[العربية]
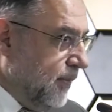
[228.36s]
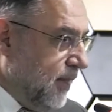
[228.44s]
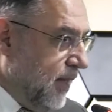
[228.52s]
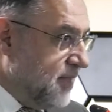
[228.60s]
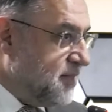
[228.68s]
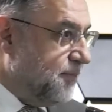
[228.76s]

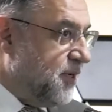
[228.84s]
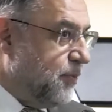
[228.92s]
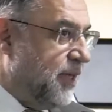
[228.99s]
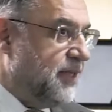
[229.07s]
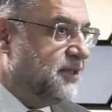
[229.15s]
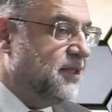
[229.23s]
حسب
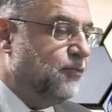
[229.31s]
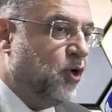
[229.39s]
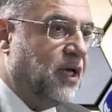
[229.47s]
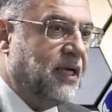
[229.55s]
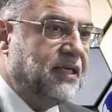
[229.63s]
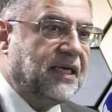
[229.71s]
رواية
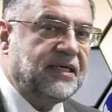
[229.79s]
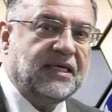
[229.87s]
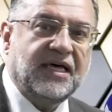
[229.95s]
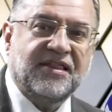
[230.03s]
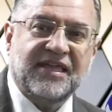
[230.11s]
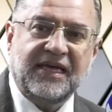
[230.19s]
البخاري
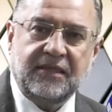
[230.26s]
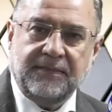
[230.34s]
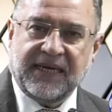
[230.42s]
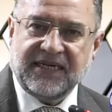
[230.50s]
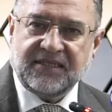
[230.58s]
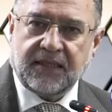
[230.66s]
أنها ثاني
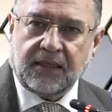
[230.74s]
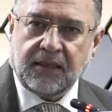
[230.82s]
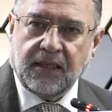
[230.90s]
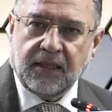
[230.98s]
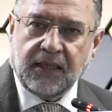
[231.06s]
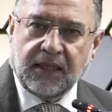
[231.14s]
ما نزل
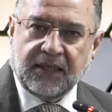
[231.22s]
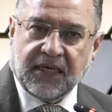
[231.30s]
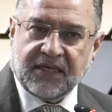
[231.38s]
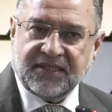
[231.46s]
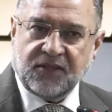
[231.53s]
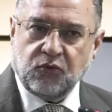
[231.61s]

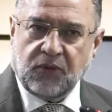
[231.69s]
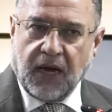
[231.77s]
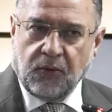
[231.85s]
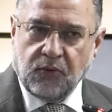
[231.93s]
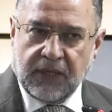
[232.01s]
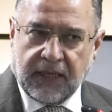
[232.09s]
يقصدون
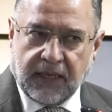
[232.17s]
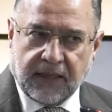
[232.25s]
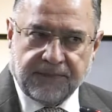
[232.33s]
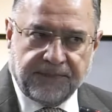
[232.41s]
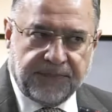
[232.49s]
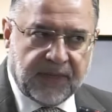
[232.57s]
أولها
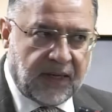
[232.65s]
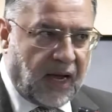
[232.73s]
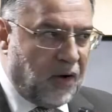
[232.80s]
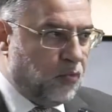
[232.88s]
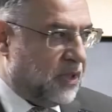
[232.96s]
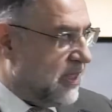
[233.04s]

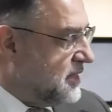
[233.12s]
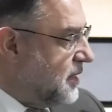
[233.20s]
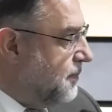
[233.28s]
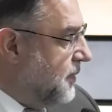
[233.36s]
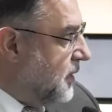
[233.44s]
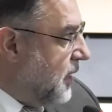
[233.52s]
أول
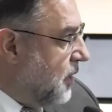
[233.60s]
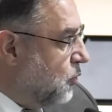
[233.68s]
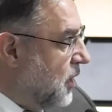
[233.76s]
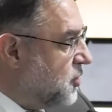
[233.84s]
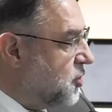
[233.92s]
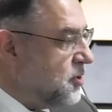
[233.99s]
سبع
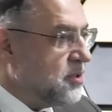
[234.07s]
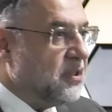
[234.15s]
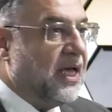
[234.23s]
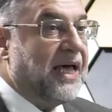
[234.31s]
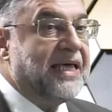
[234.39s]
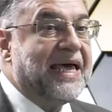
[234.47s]
أو عشر
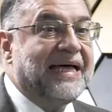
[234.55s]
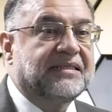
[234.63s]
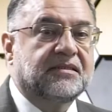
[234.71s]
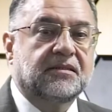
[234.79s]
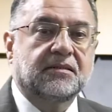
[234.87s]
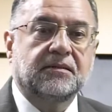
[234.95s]

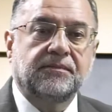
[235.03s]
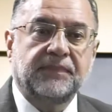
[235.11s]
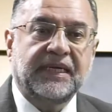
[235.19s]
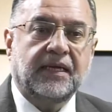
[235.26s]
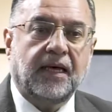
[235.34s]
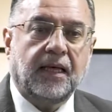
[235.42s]
آيات
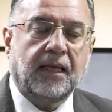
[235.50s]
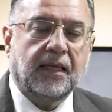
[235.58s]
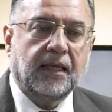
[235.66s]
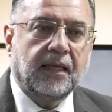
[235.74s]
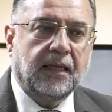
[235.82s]
منها